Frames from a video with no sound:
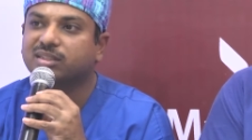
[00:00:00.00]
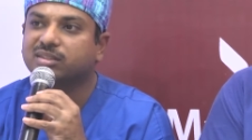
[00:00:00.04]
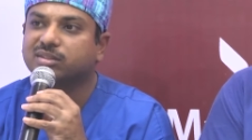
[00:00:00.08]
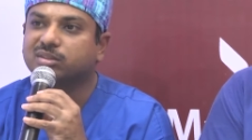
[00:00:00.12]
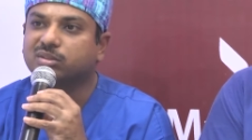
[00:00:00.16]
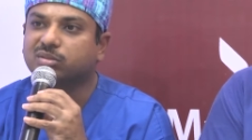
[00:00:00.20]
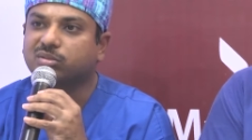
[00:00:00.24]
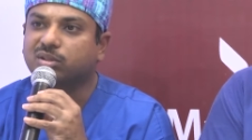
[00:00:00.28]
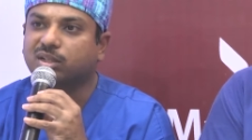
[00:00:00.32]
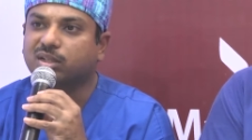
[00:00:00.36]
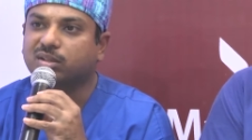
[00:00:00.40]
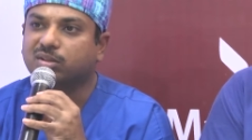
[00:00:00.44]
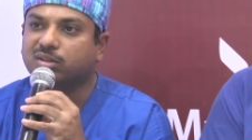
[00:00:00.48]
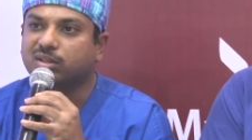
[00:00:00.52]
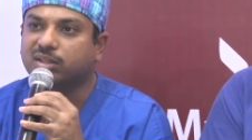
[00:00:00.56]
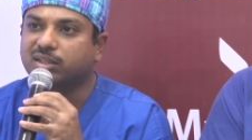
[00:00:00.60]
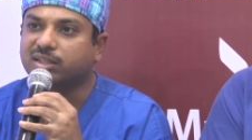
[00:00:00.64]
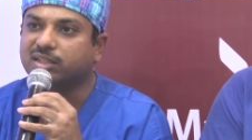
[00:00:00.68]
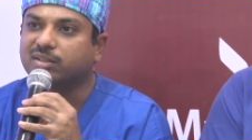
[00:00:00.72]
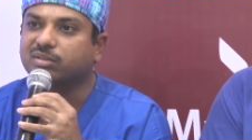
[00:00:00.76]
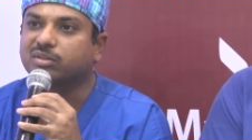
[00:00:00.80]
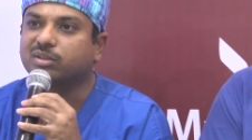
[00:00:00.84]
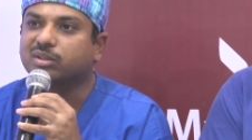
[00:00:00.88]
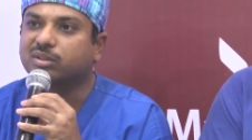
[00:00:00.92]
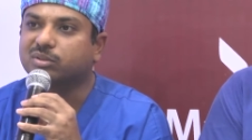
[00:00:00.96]
సో వాళ్ళు కూడా
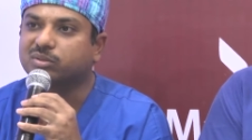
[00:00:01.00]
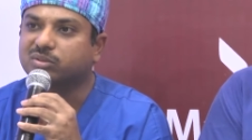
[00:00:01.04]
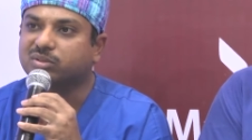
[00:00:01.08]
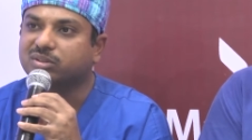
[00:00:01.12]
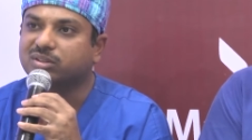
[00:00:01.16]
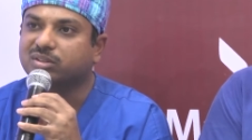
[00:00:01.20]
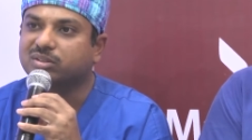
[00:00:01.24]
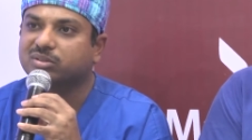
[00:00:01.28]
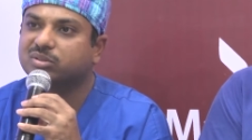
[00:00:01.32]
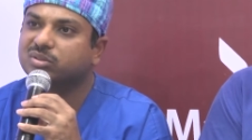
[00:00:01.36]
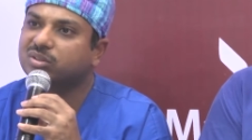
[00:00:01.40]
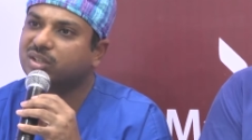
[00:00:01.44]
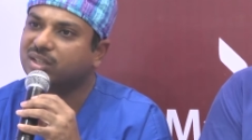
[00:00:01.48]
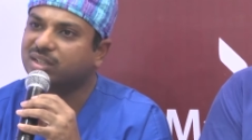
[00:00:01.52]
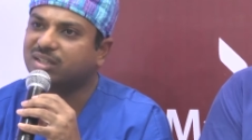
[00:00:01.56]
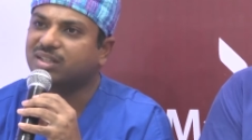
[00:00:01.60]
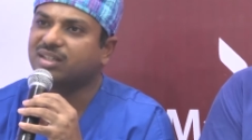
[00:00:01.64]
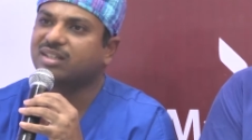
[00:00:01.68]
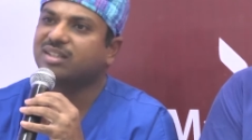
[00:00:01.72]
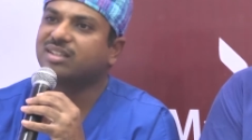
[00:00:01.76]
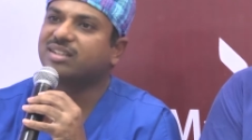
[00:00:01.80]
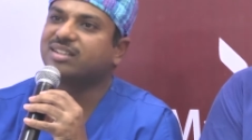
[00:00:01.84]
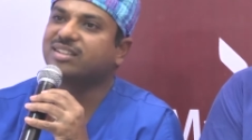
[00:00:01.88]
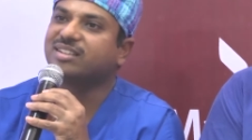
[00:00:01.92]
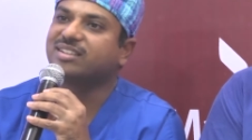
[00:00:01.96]
రికవర్ అవుతున్నారు సో
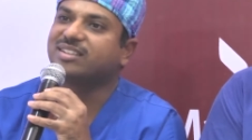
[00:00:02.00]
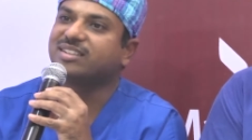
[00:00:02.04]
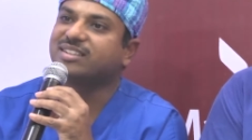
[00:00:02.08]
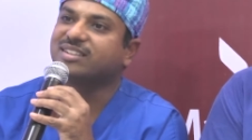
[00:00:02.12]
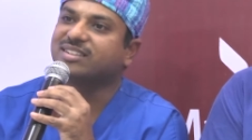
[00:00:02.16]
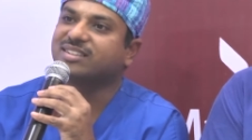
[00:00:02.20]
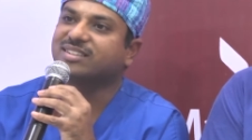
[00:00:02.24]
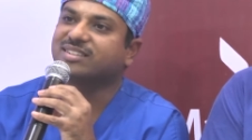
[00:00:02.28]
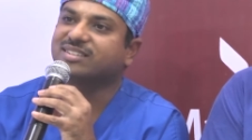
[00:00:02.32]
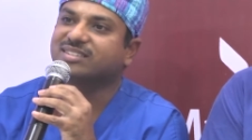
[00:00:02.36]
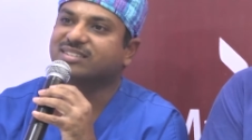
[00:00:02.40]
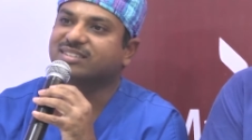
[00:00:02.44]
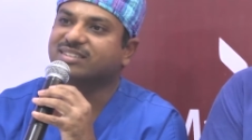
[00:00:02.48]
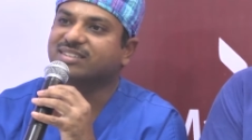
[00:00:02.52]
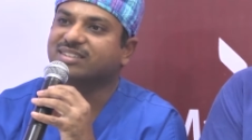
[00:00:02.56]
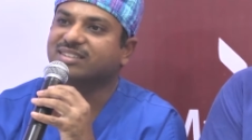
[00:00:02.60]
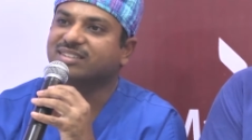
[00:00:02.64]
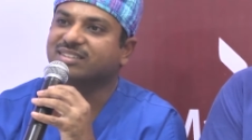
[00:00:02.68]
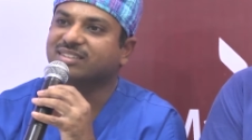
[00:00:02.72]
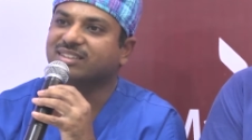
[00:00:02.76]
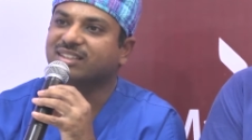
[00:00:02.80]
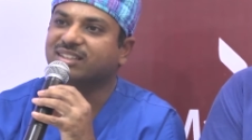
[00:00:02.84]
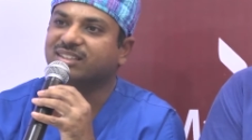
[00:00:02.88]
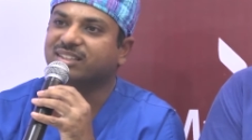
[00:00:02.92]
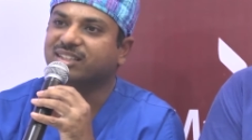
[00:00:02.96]
అట్లా
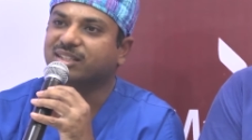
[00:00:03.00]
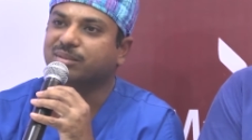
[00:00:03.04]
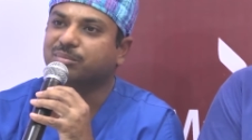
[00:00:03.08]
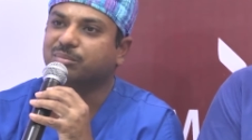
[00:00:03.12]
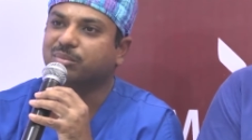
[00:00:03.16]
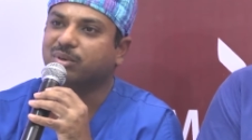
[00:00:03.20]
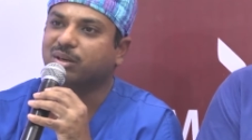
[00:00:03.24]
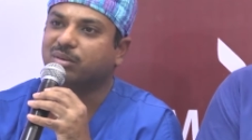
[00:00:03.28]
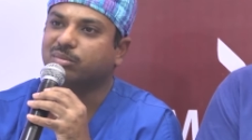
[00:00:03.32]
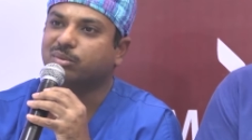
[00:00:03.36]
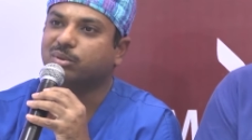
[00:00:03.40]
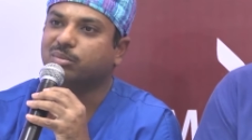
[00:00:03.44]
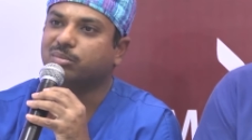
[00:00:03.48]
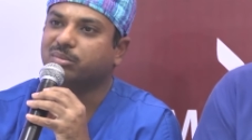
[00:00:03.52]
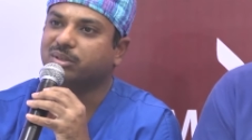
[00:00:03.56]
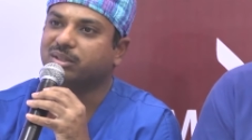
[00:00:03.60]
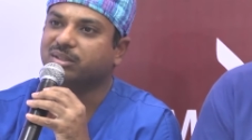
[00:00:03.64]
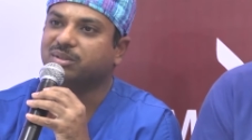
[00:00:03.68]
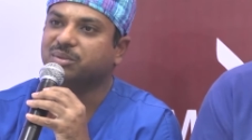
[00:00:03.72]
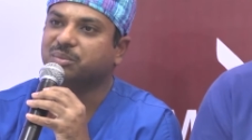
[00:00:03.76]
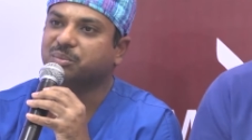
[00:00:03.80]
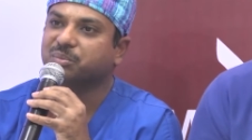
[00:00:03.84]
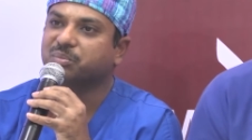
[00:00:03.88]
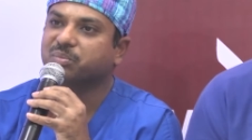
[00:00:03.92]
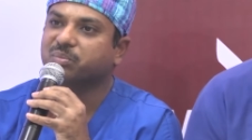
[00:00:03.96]
దానికి ఏం ప్రాబ్లం
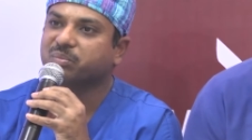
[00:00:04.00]
లేదు